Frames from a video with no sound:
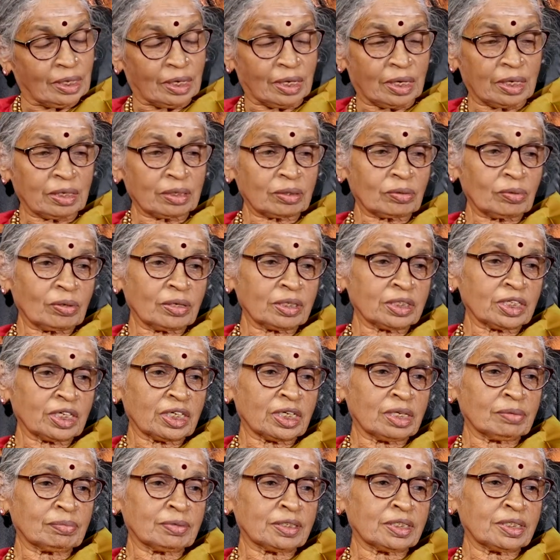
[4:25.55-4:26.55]
ஆண்
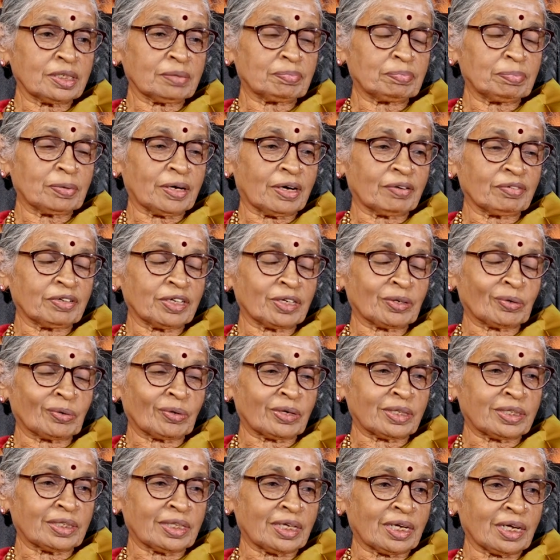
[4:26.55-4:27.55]
குழந்தையிடம் வந்த பாவியை
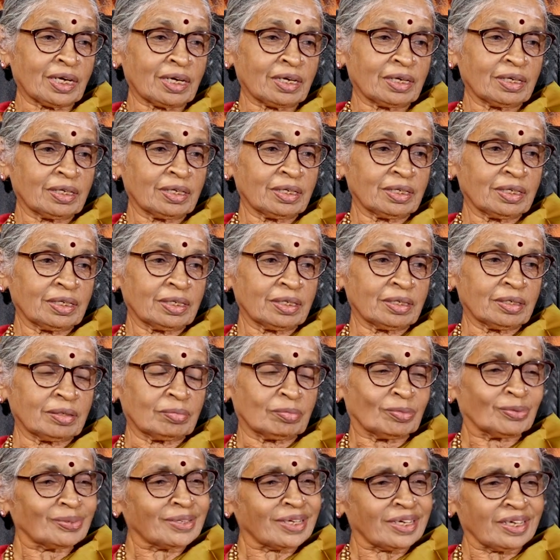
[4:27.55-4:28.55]
கொடுத்தால்
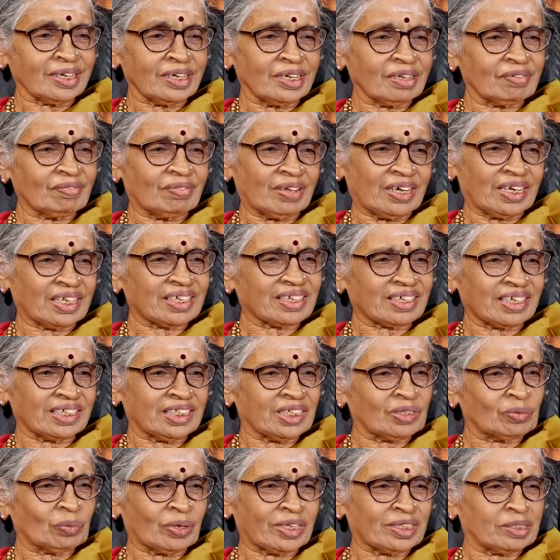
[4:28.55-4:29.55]
முதலிலே
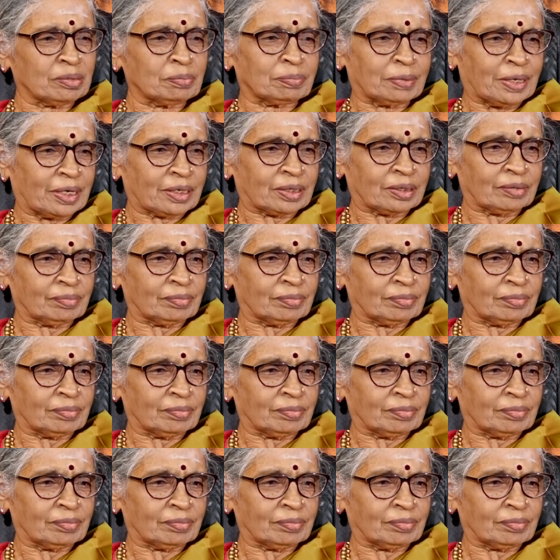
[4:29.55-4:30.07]
விளக்கையை உடைத்து பார்க்கும்